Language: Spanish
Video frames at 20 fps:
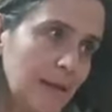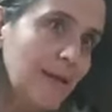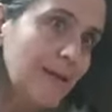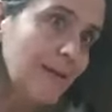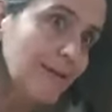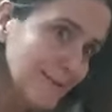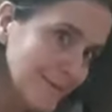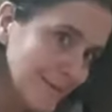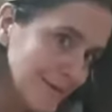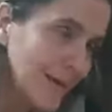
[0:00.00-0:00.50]

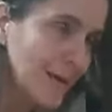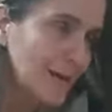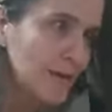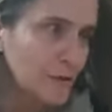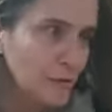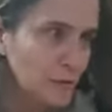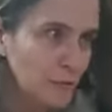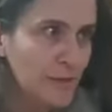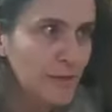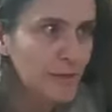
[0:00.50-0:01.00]
Es
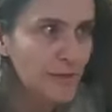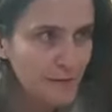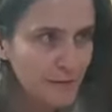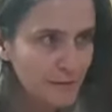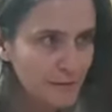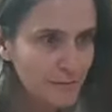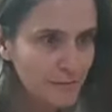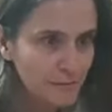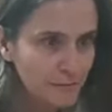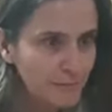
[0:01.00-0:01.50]
alto,
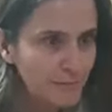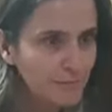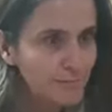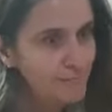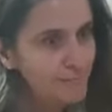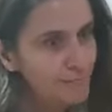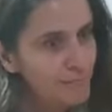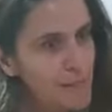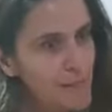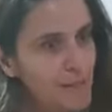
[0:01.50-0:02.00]
es
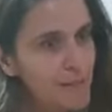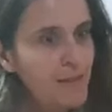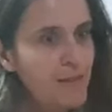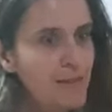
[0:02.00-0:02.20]
un,